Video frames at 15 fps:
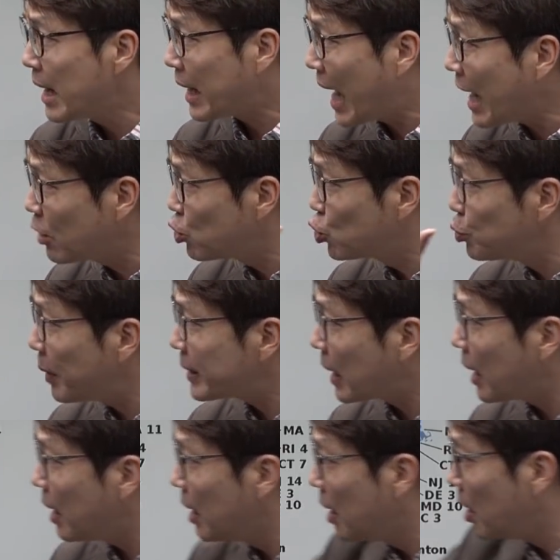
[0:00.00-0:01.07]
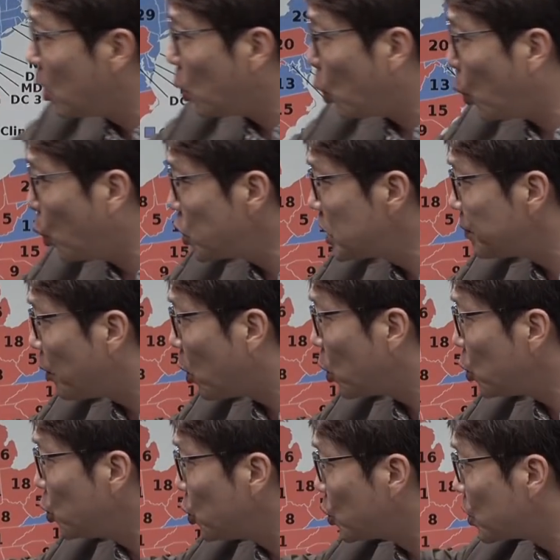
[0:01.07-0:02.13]
각 주마다 55,
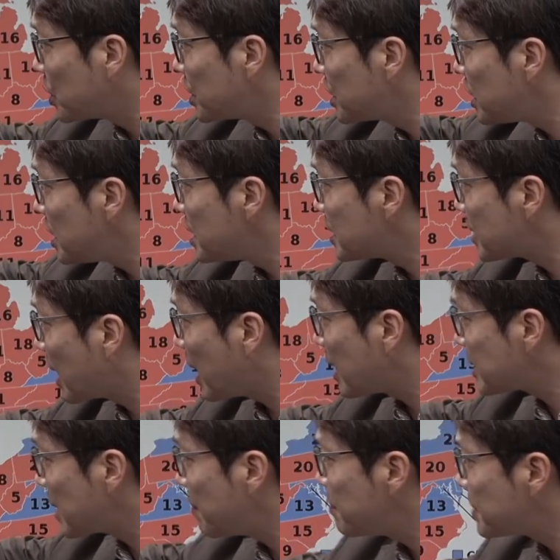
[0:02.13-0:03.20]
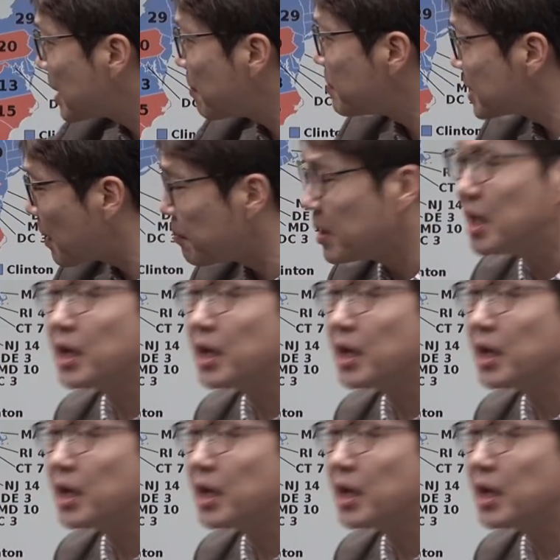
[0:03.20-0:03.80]
6, 7, 4, 3, 3, 3